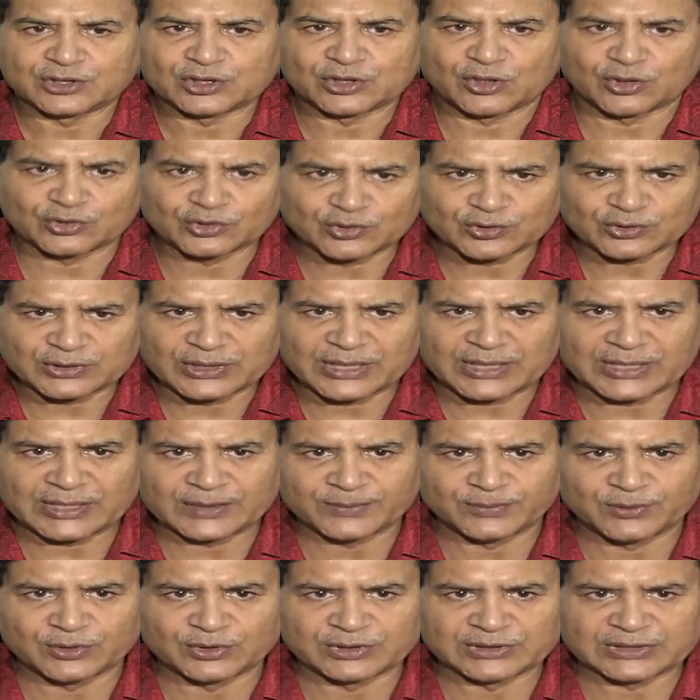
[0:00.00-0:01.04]
সততা
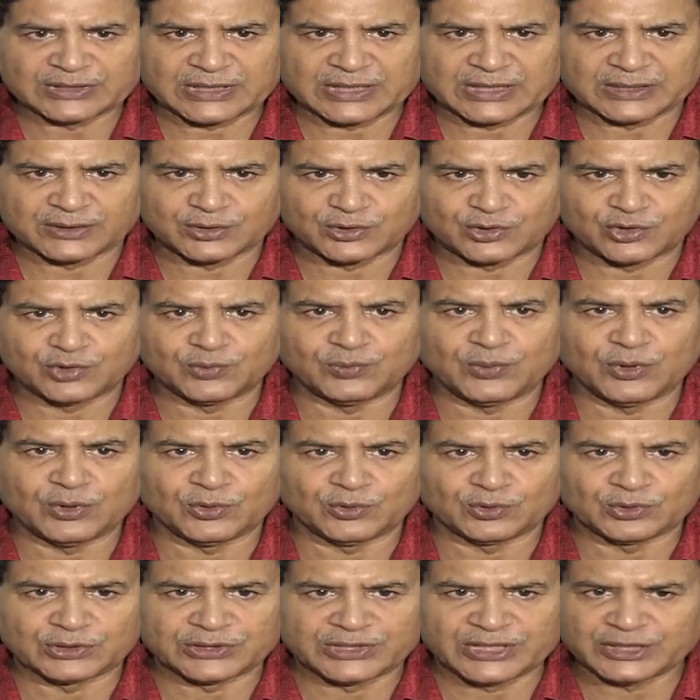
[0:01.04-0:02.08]
এবং তার শুভ
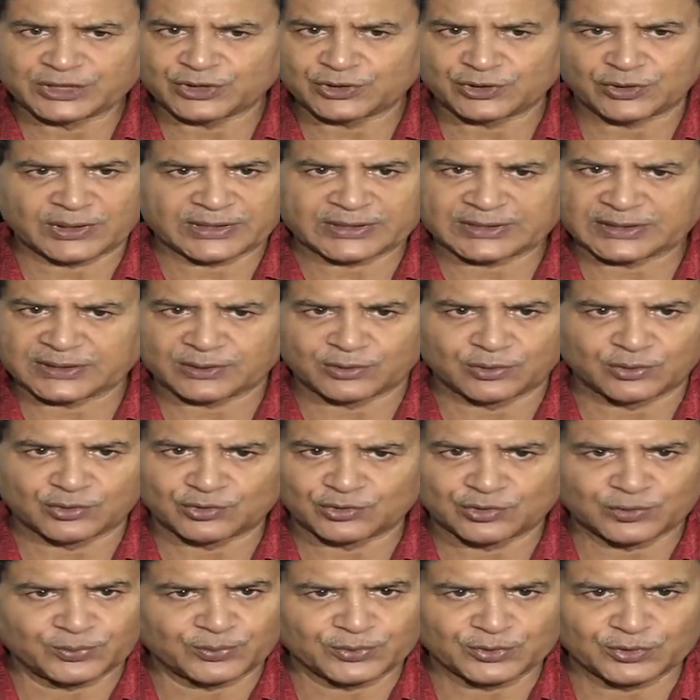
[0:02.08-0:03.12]
উদ্দেশ্য একটা
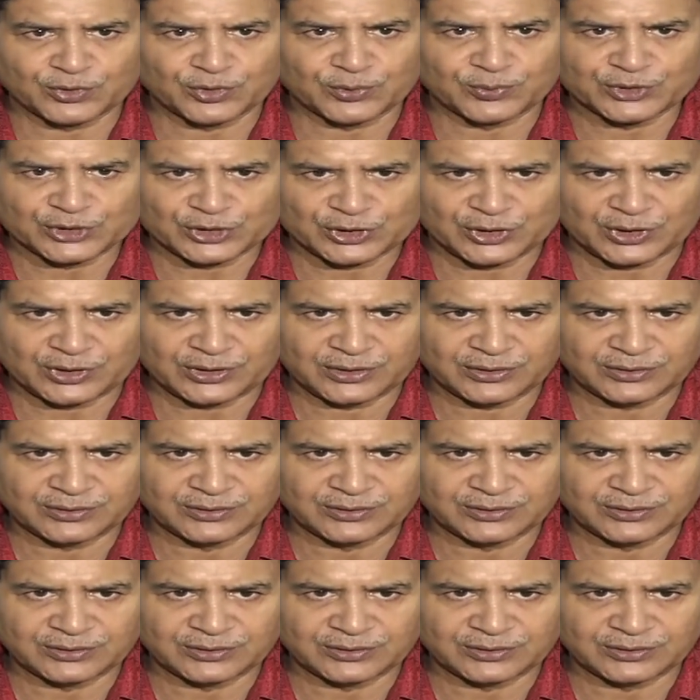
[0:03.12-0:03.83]
গুরুত্বপূর্ণ বিষয়